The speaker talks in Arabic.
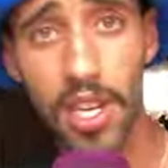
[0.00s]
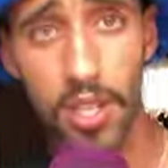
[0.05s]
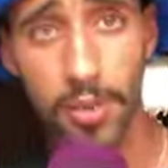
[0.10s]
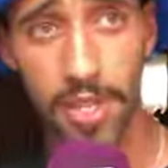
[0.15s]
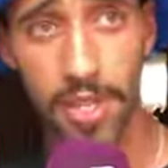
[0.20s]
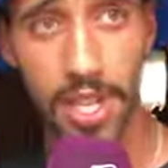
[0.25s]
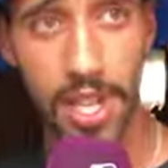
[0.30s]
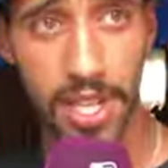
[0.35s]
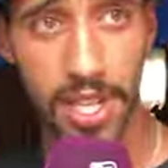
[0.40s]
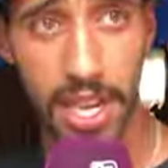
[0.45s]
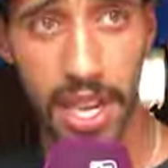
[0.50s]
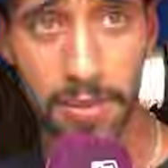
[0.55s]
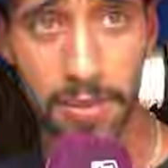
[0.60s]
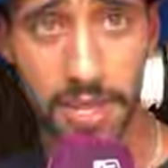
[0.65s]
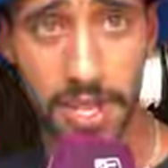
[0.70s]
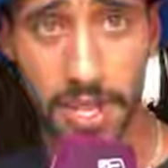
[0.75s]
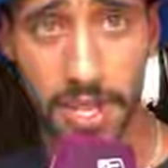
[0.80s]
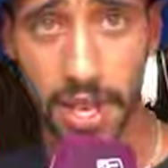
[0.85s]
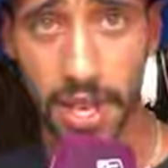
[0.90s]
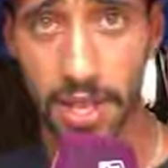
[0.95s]
18 عام
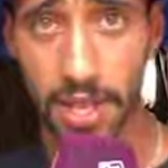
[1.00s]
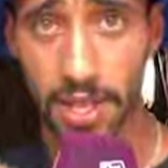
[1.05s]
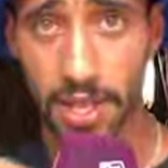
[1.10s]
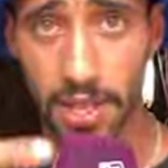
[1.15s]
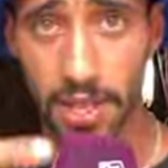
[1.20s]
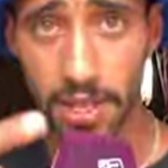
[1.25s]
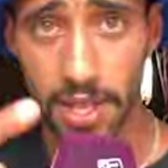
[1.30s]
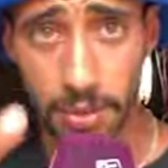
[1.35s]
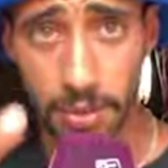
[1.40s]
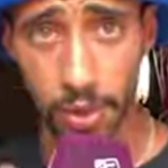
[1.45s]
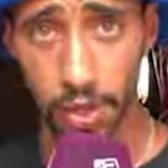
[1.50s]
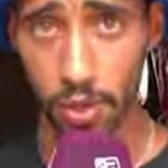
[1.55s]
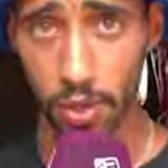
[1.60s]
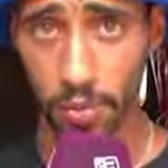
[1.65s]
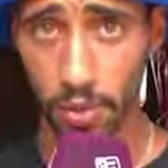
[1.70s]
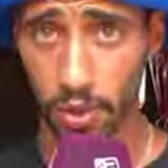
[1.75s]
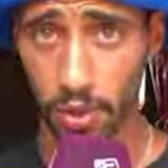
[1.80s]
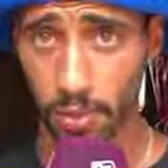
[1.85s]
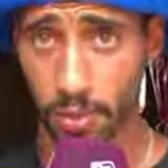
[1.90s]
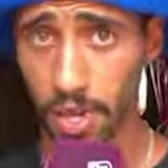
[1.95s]
19 ضربت
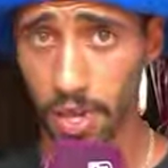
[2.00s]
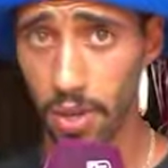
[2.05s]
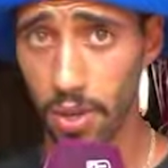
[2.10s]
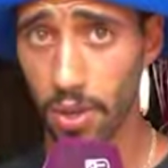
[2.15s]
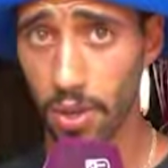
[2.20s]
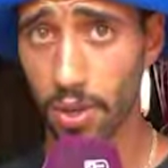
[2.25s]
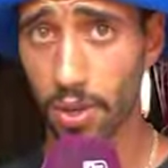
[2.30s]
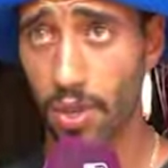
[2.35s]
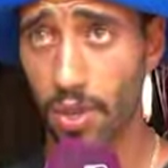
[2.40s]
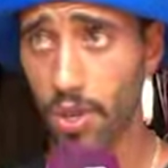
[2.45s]
ديال الماروك